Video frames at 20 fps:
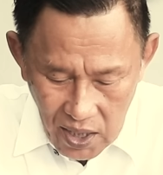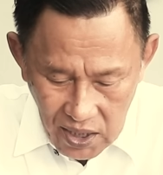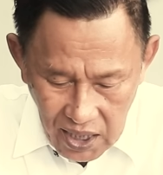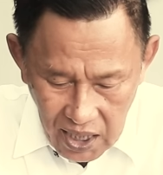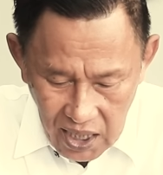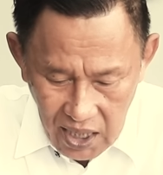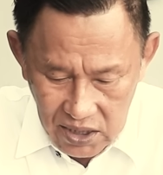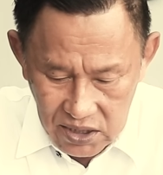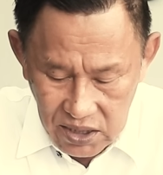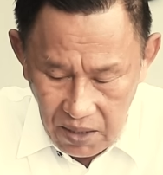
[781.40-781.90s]
วัน
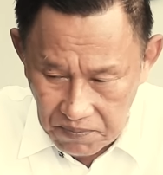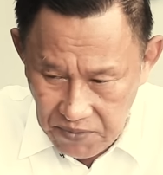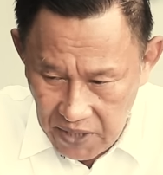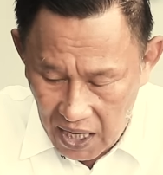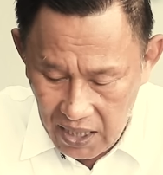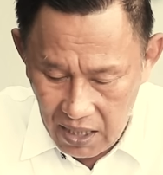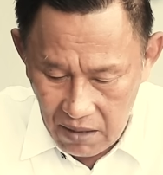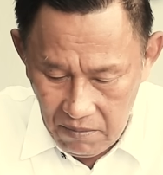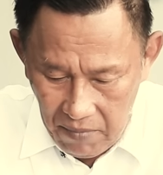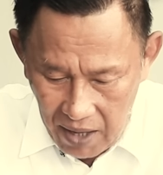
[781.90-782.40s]
ที่สิบ
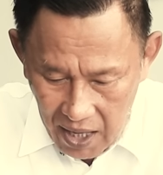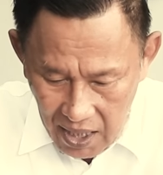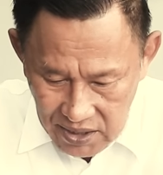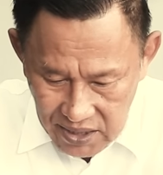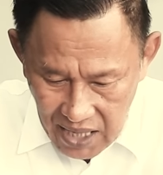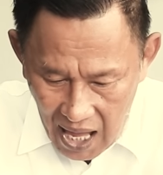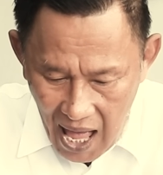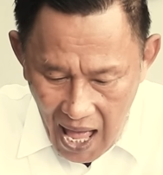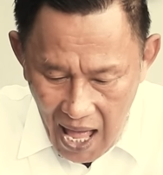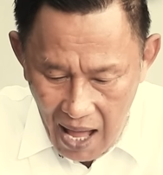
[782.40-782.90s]
เจ็ดเม
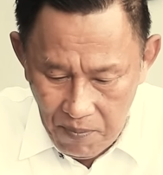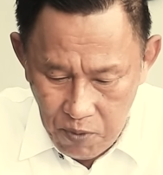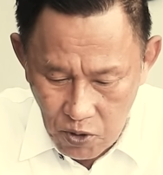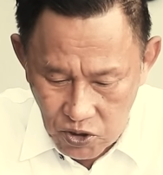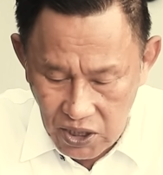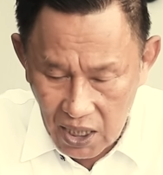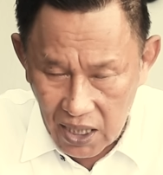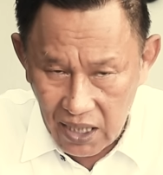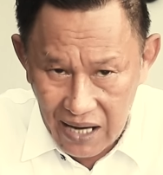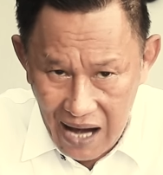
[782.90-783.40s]
ษายนพุท
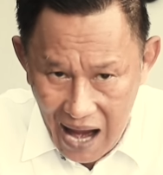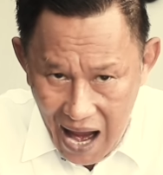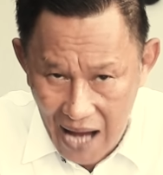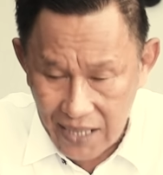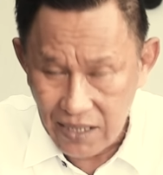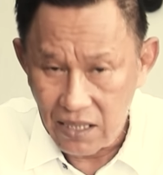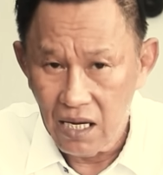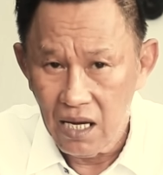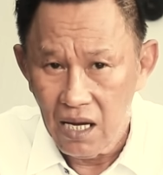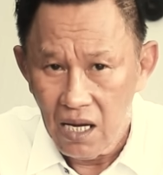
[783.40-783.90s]
ธศักรา
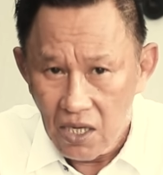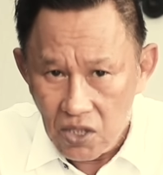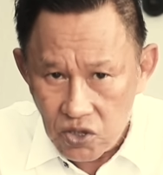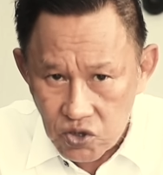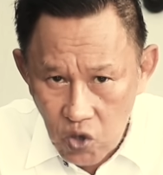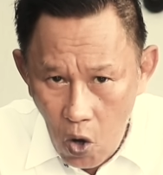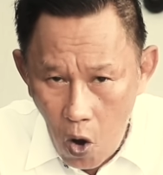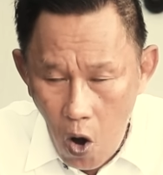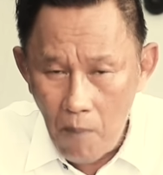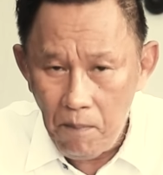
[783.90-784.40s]
ช
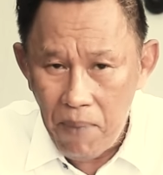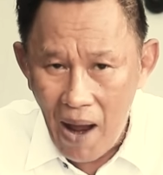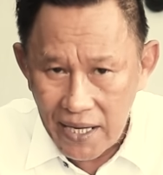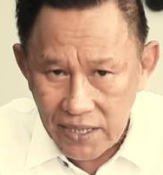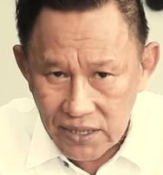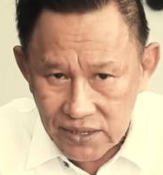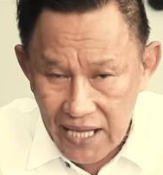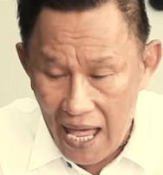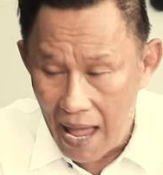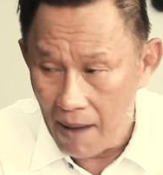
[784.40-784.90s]
สองพัน
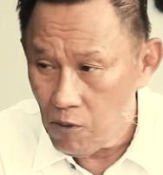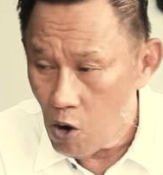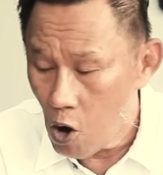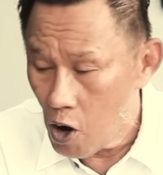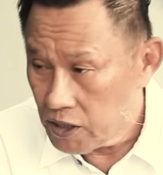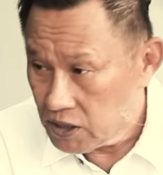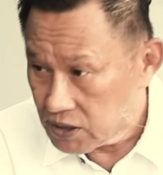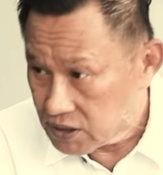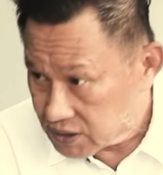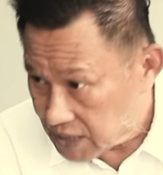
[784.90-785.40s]
สามร้อ
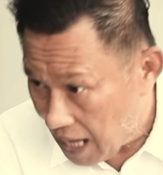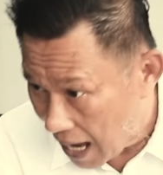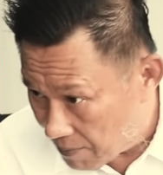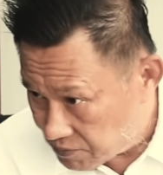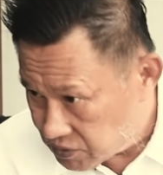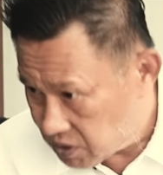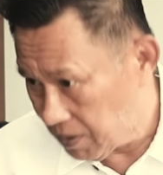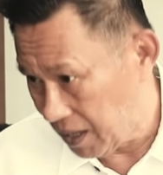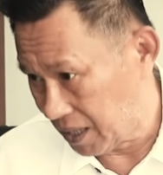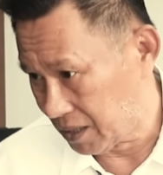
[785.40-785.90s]
ยสาม
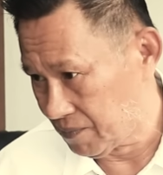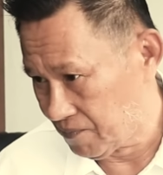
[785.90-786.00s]
สิบเอ็ด